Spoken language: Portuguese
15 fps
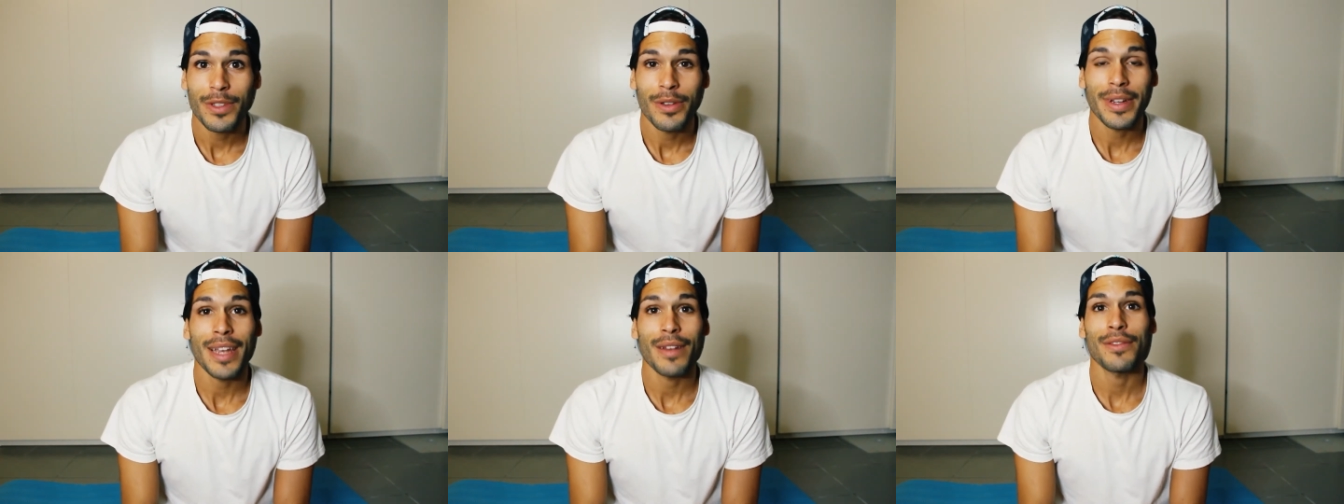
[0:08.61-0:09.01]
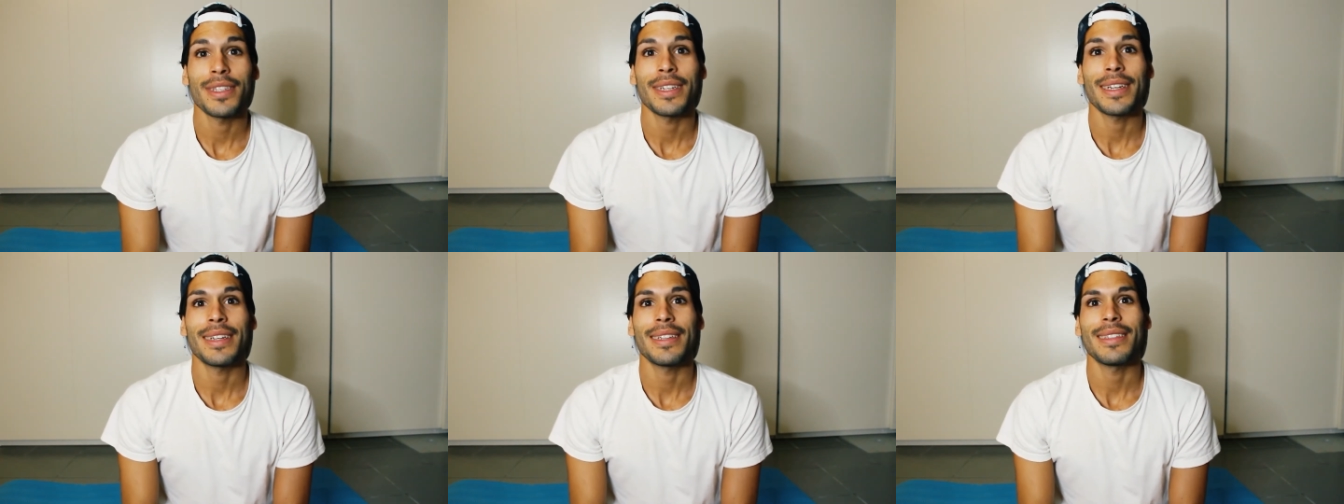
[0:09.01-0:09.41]
eu quero vos
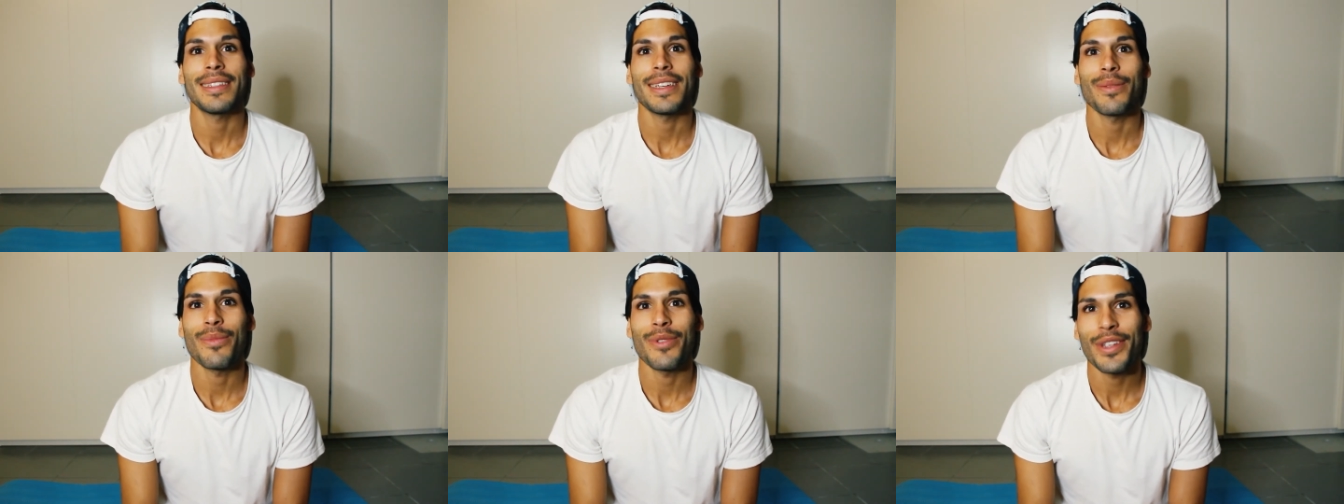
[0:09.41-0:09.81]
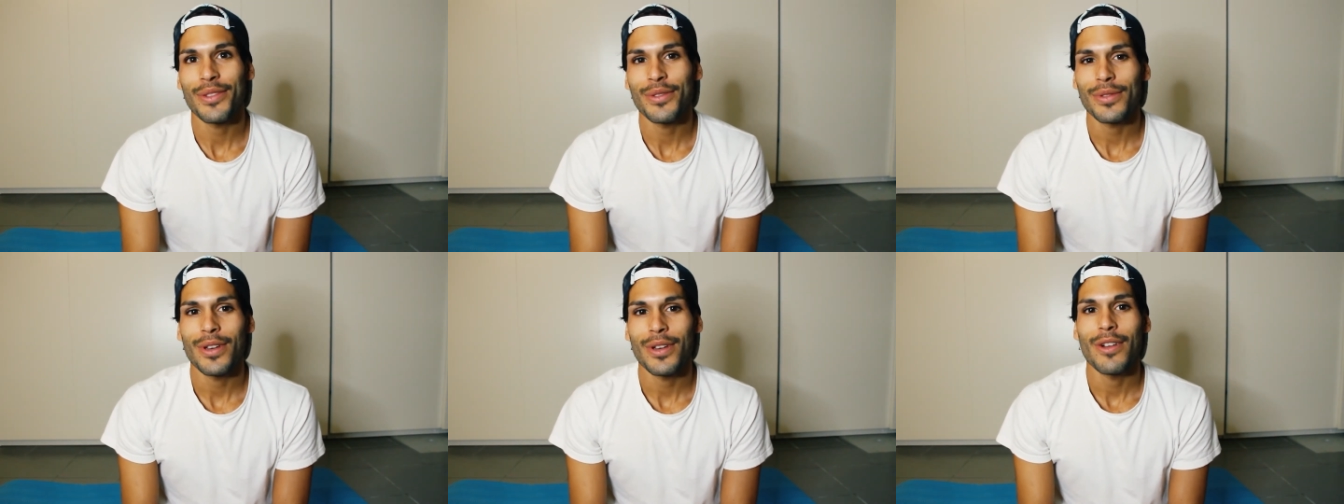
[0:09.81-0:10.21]
agradecer
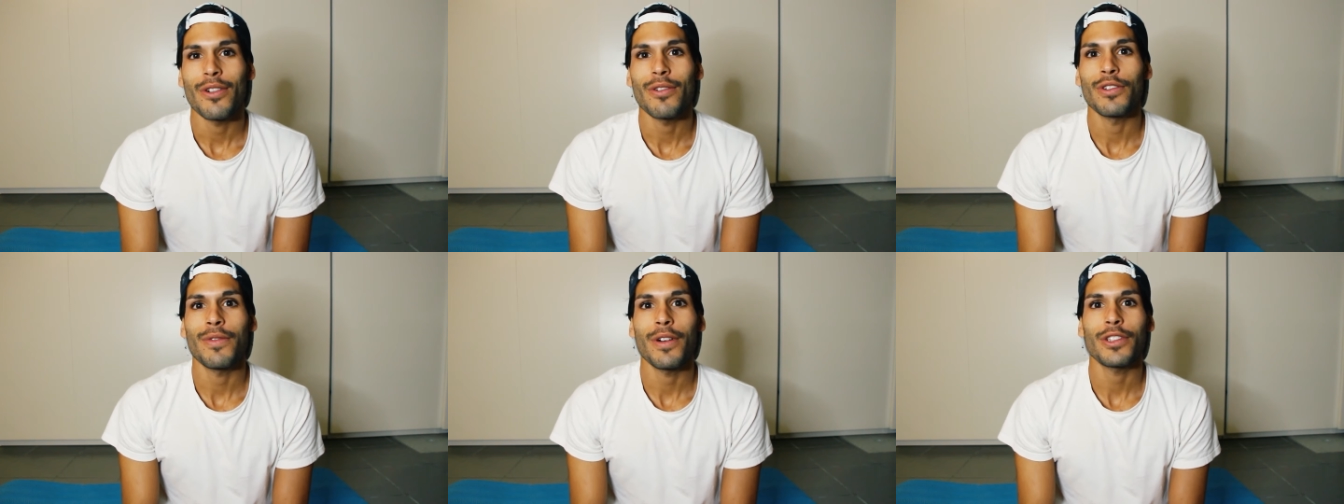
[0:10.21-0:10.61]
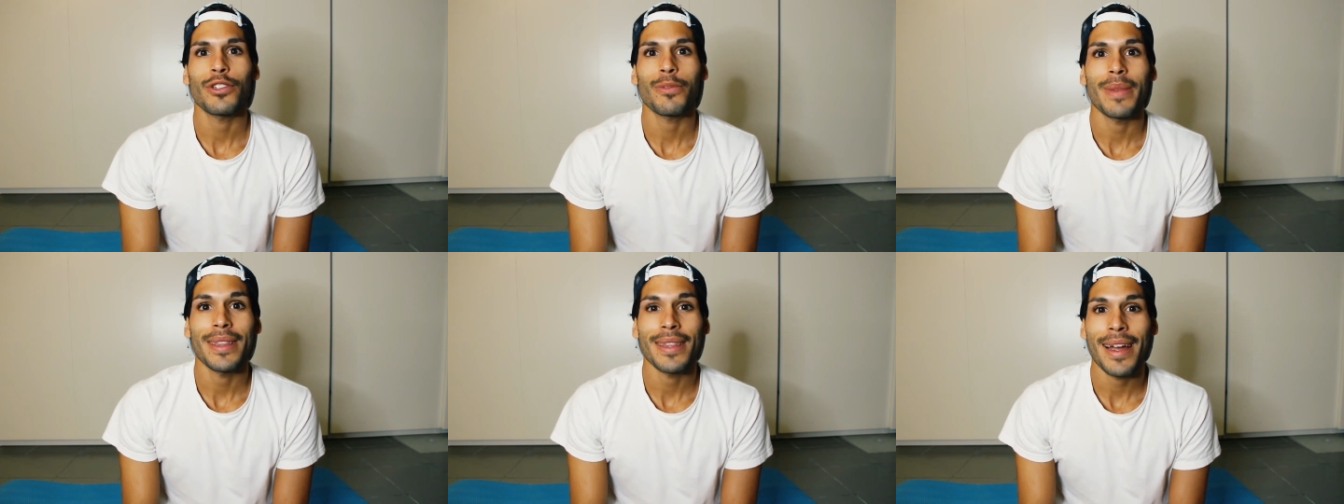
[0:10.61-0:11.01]
muito os vossos
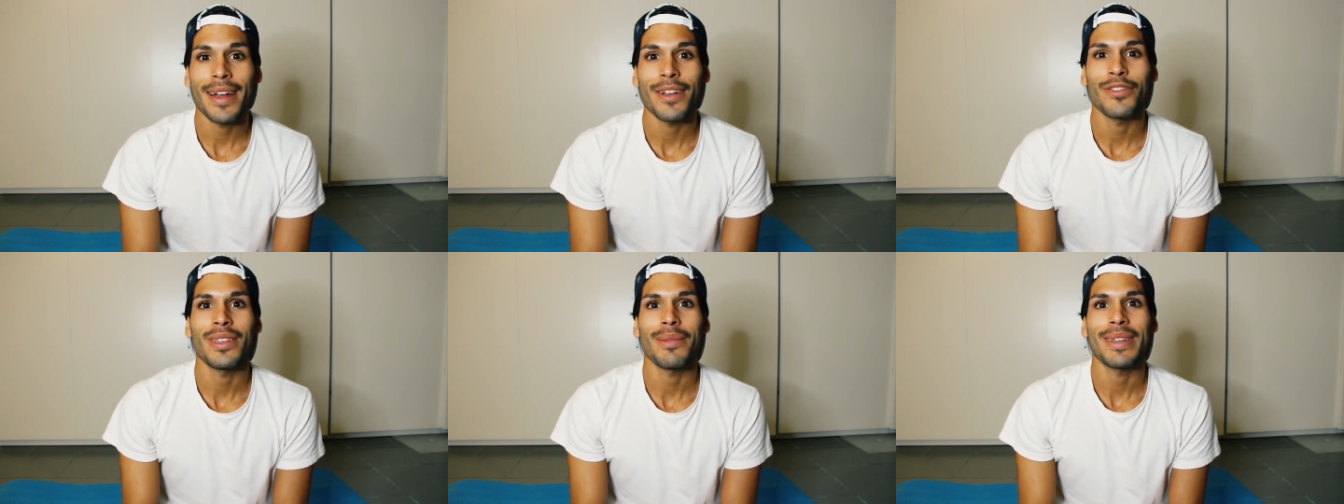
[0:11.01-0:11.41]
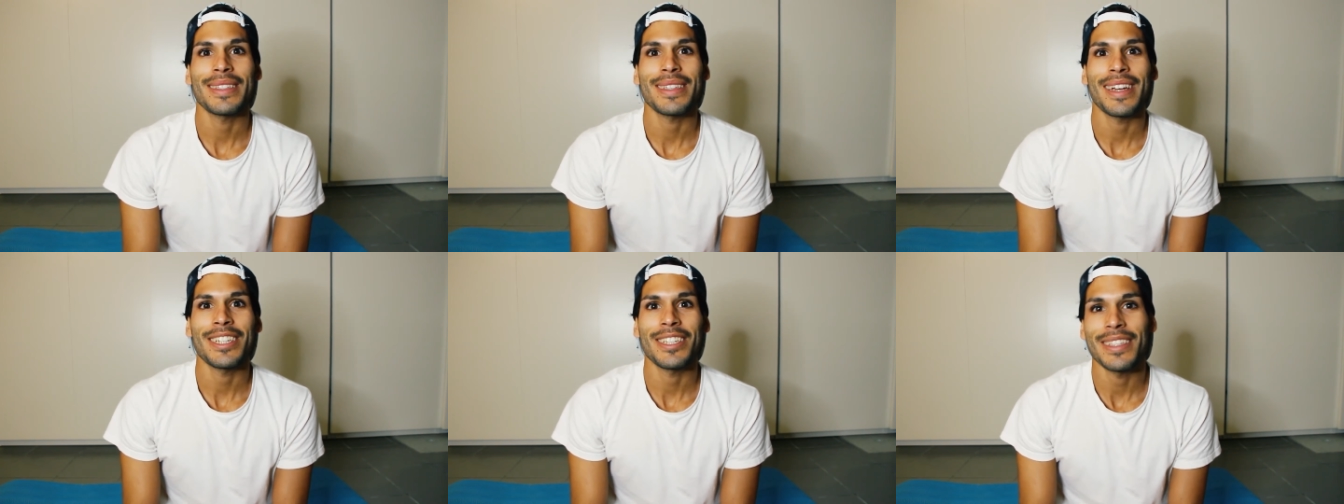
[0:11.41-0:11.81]
comentários e
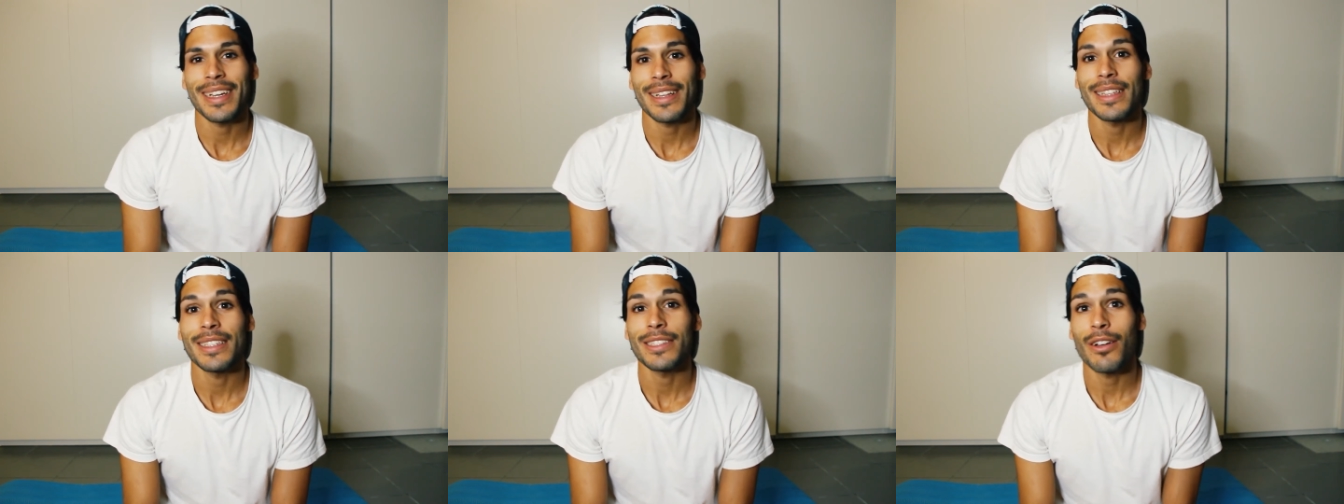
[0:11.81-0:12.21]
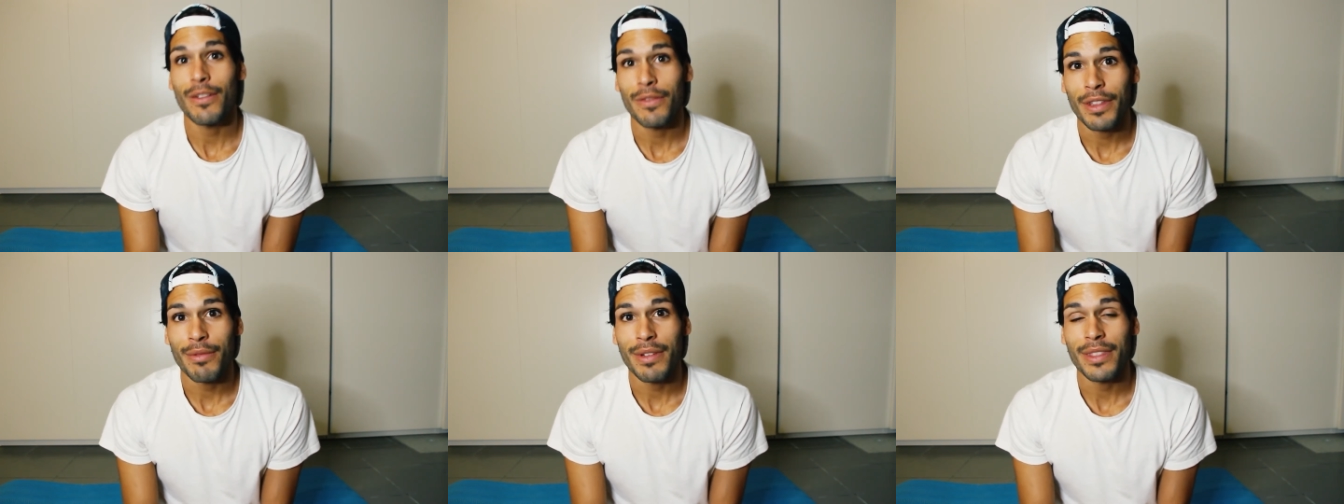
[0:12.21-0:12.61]
mensagens em relação ao
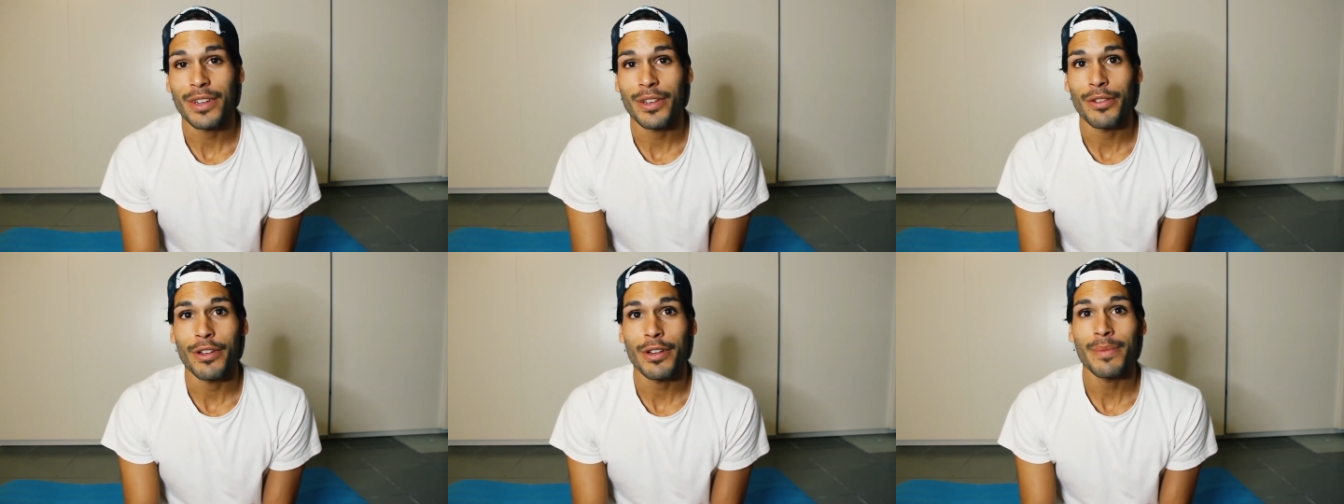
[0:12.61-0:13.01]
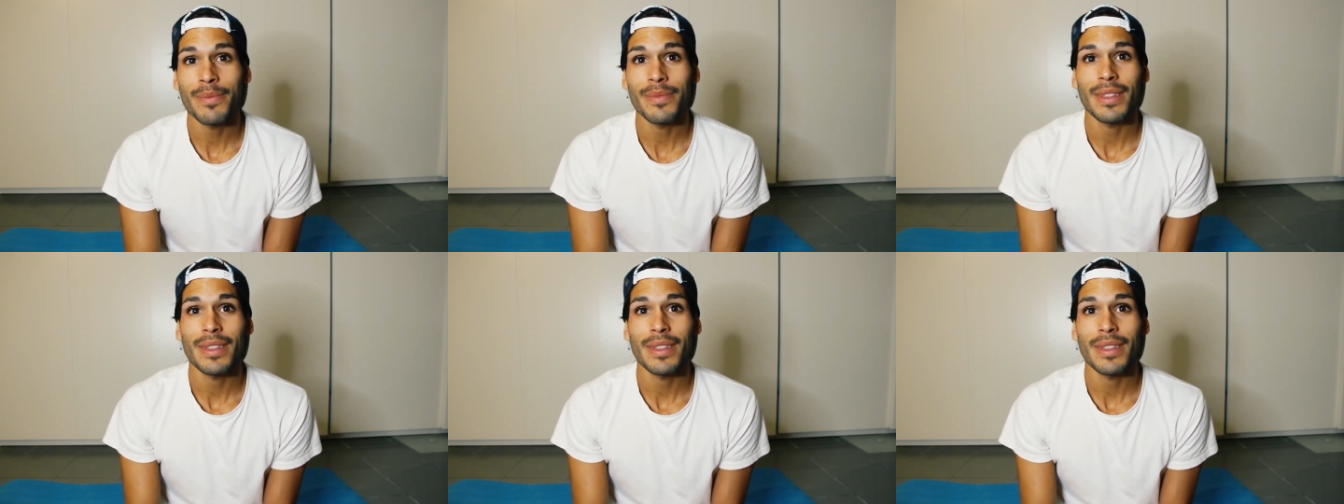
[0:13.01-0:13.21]
vídeo anterior